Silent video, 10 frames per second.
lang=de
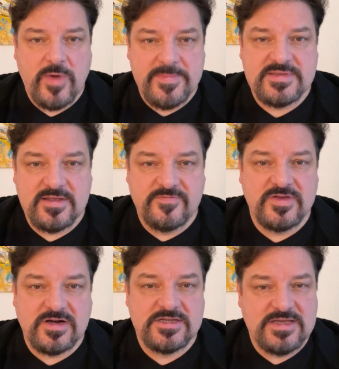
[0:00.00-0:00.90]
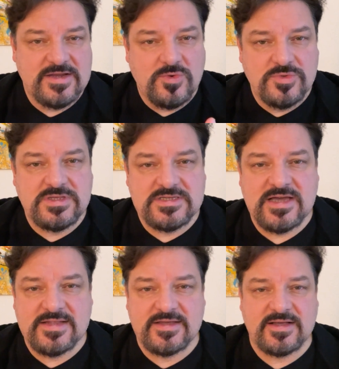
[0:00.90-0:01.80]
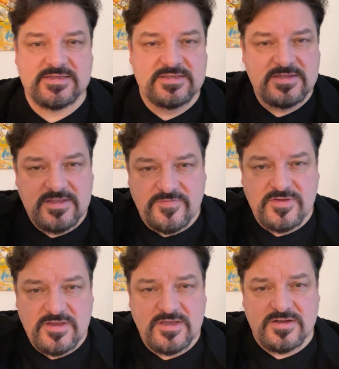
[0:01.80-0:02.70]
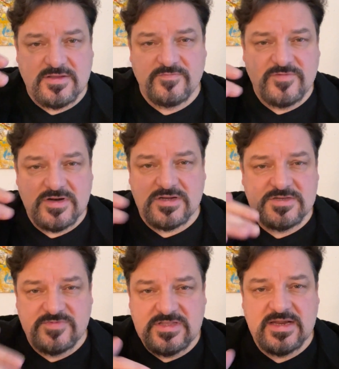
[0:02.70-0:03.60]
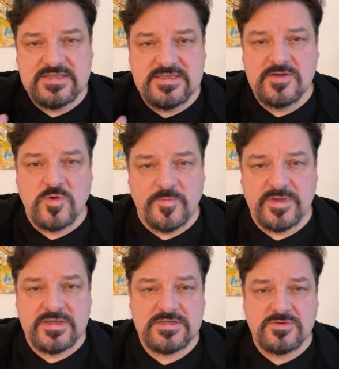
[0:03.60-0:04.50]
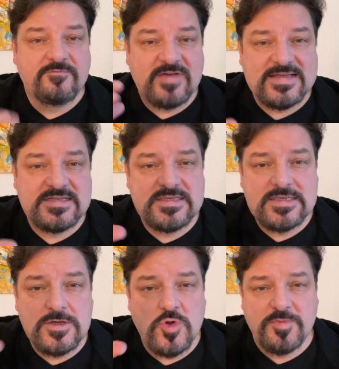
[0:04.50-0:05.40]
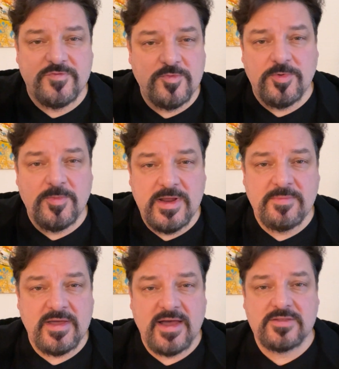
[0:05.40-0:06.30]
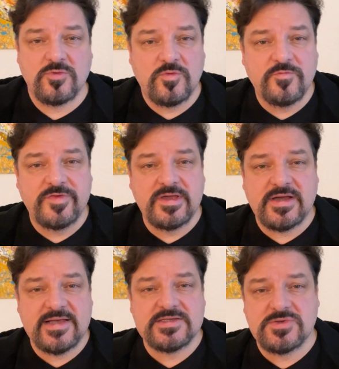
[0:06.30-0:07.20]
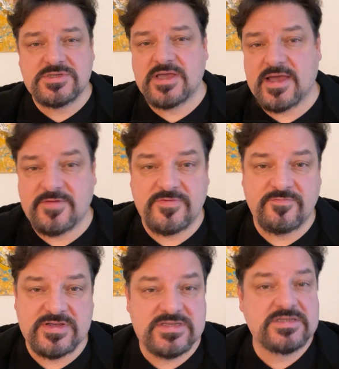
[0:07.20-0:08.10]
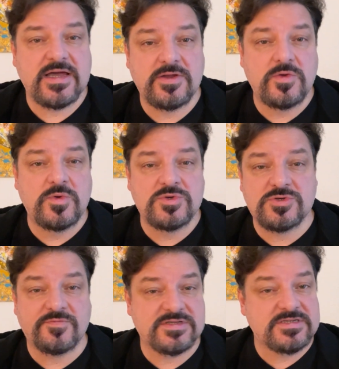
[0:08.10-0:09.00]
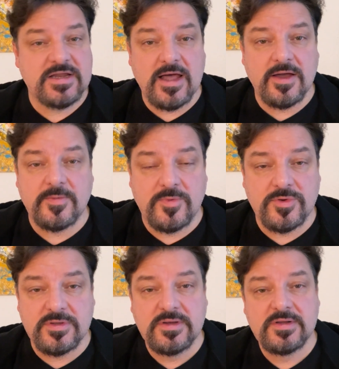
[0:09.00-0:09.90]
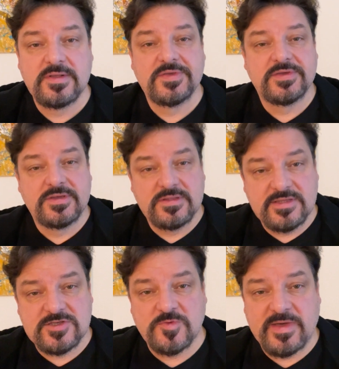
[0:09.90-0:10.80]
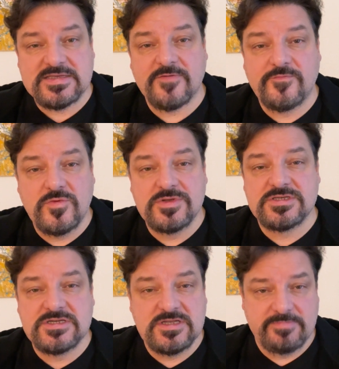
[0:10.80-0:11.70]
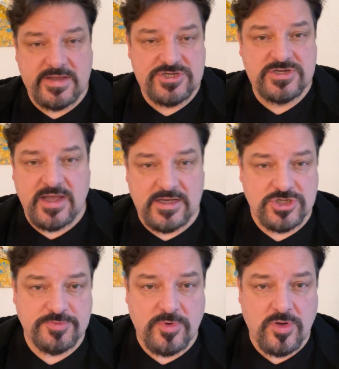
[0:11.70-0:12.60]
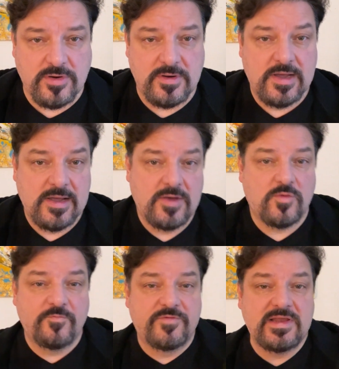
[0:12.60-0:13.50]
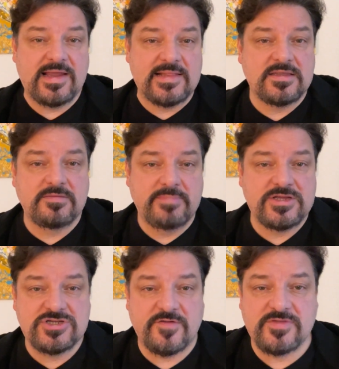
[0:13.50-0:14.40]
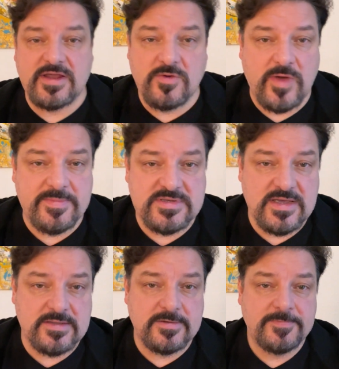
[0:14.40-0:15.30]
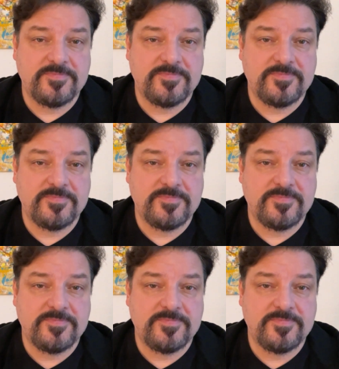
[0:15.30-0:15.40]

Website wirklich eine Unterseite hast, die definiert wirklich, wie deine Zielgruppe ist, was die Zielgruppe für Probleme hat und wie kannst du sie helfen, was ist deine Lösung, was ist dein Angebot, desto besser fühlen sich die Menschen angesprochen. Und wie landen die Menschen auf deiner Website?